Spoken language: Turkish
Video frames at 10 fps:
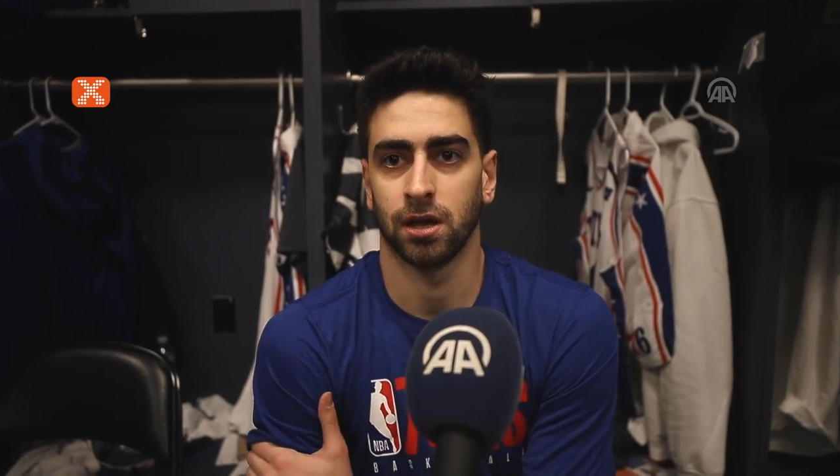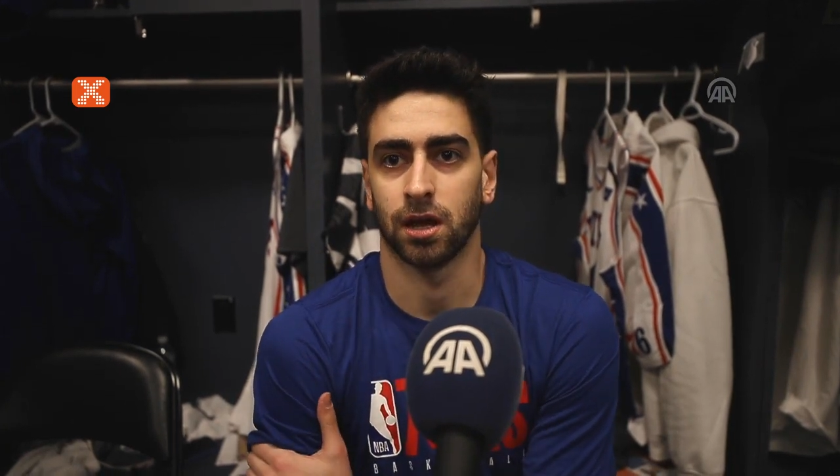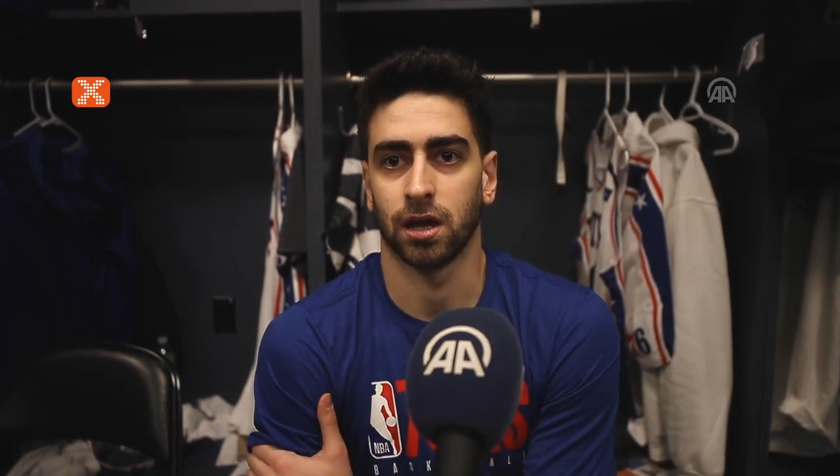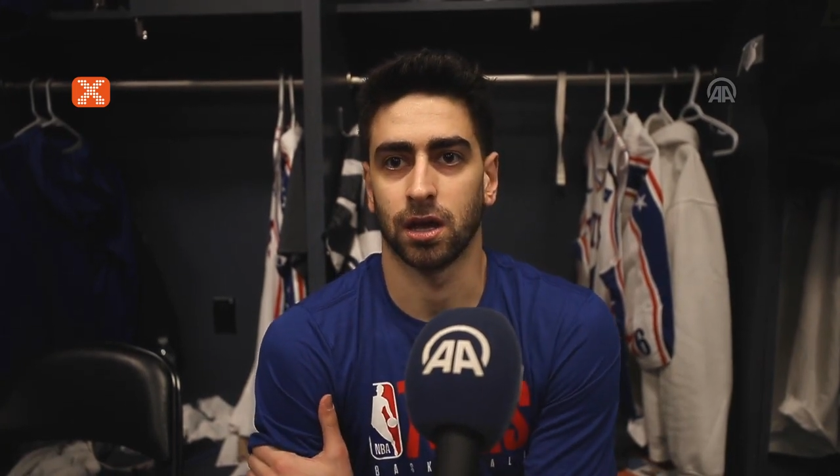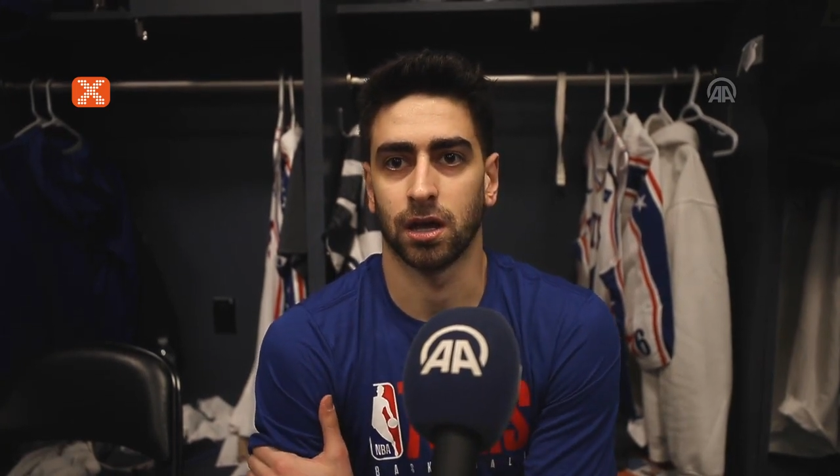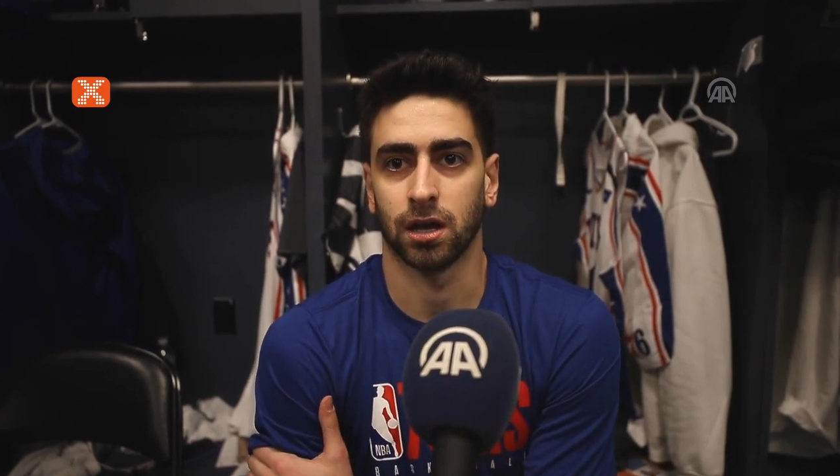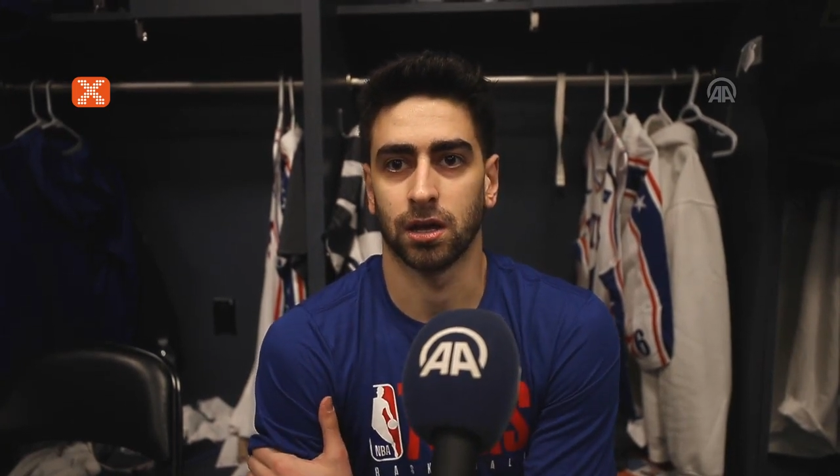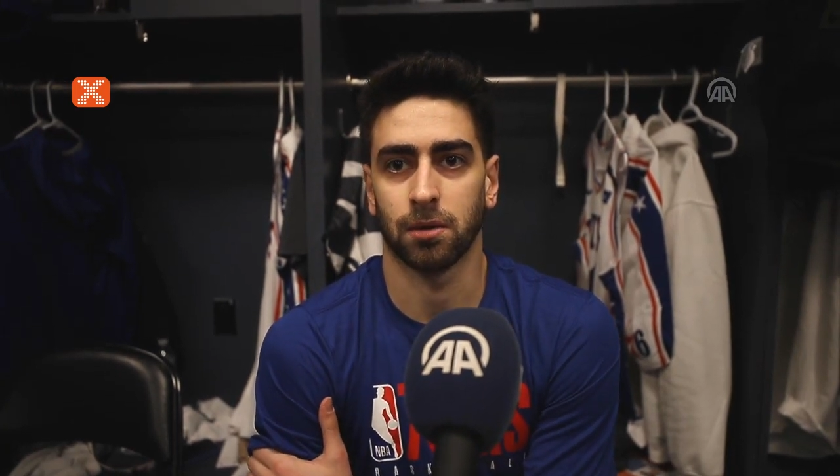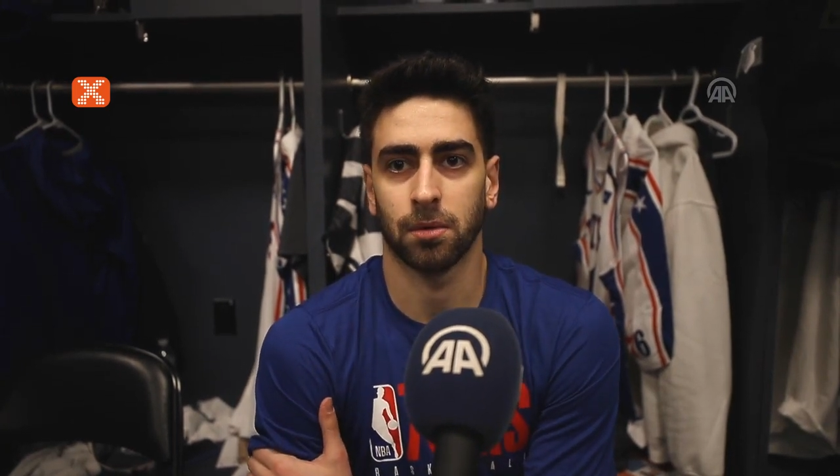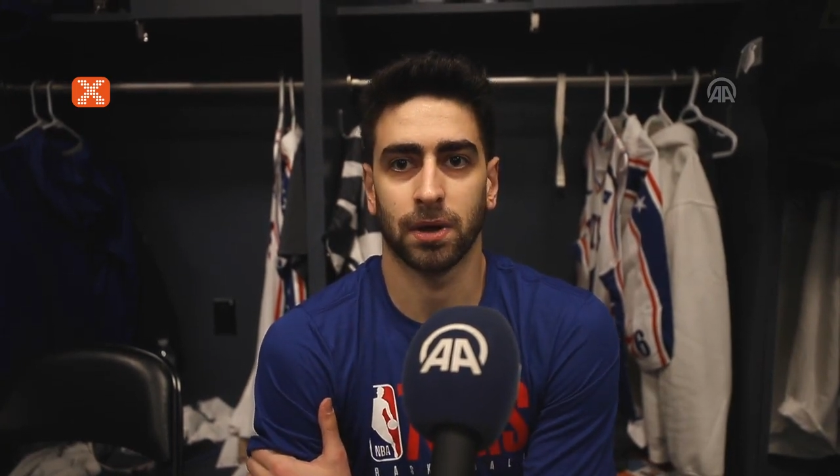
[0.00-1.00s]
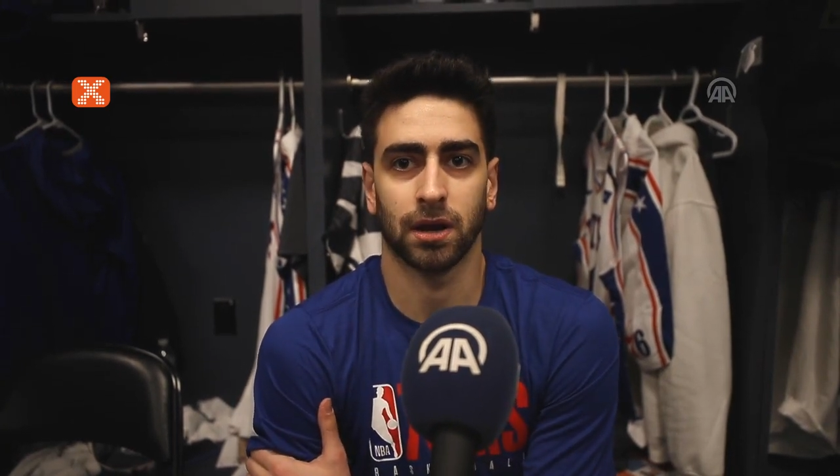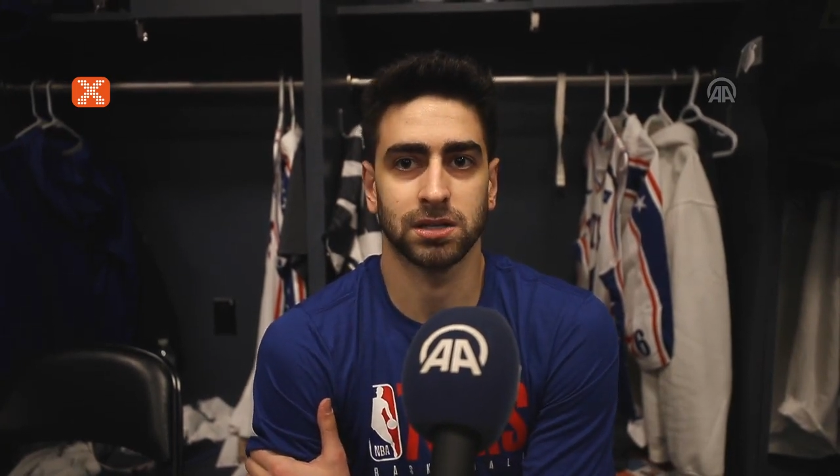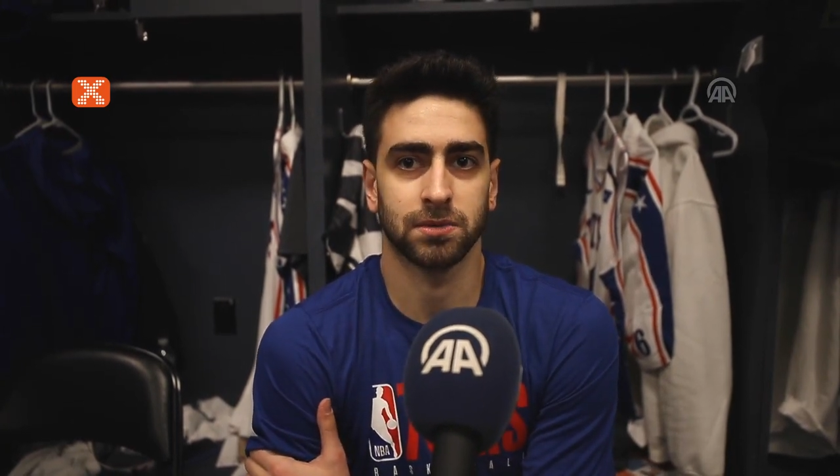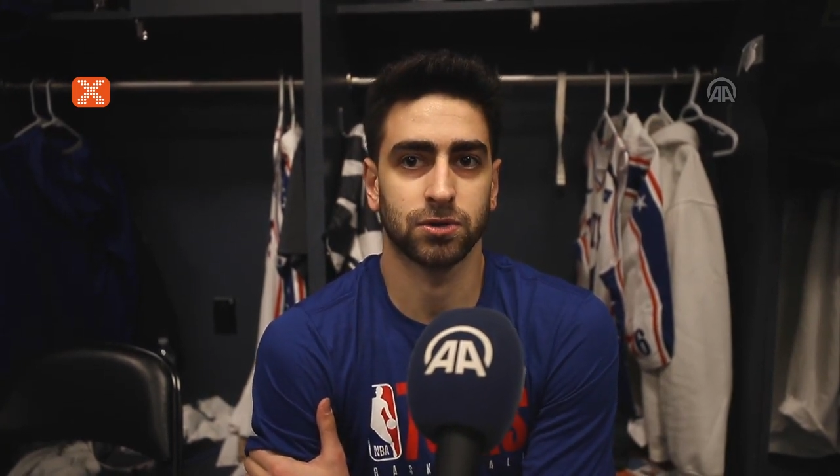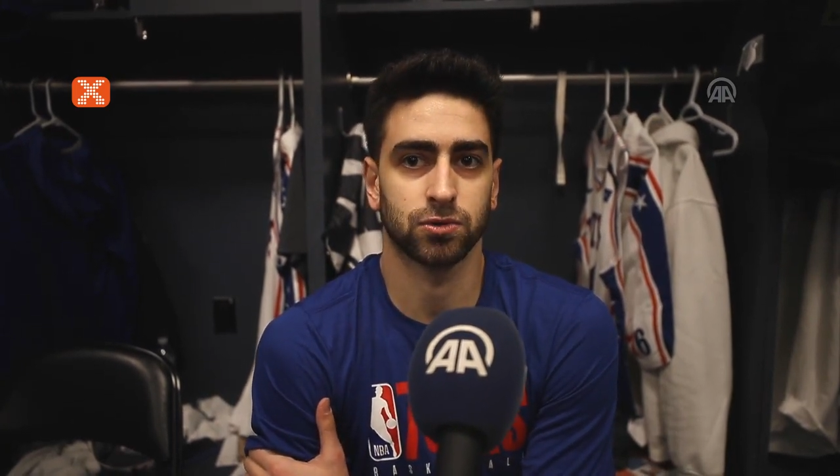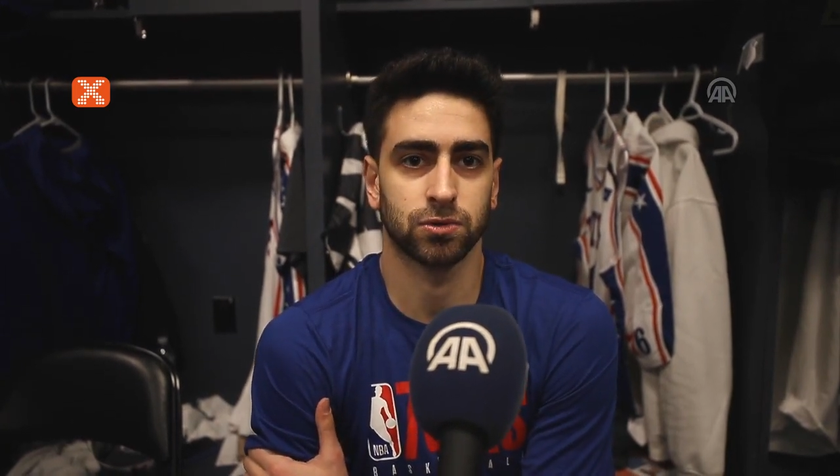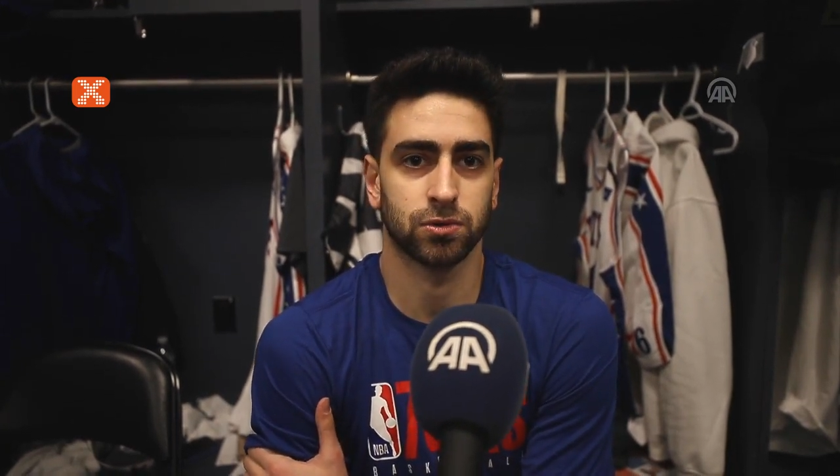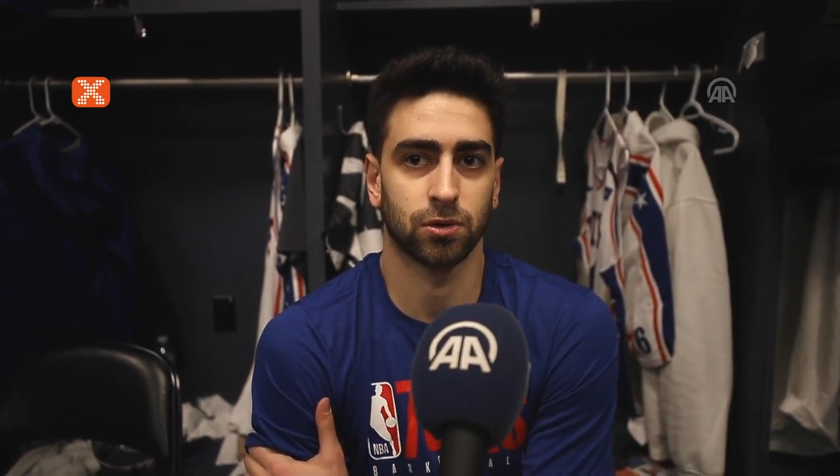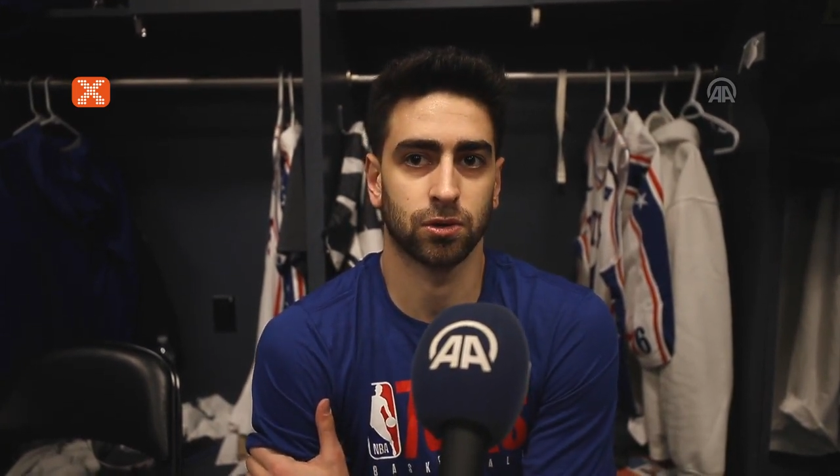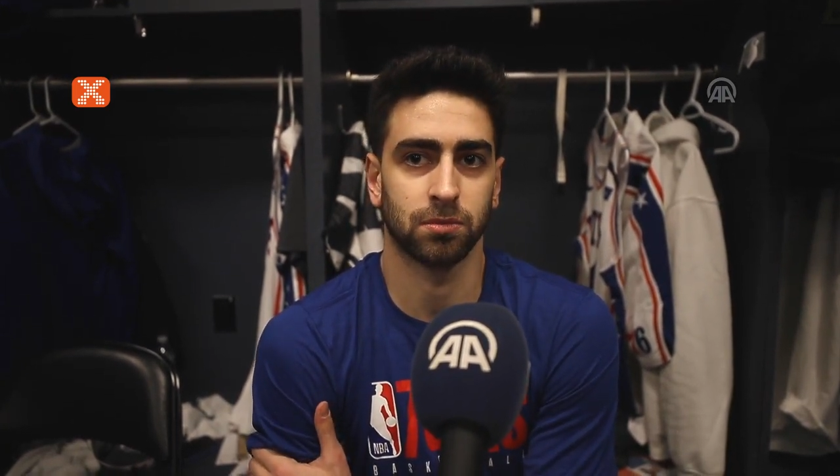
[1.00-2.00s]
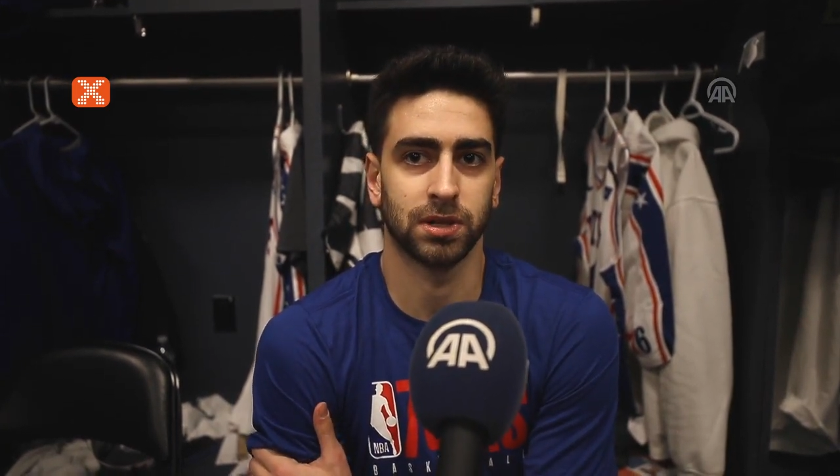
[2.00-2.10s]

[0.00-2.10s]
E, ama ben her zaman şunu söylüyorum,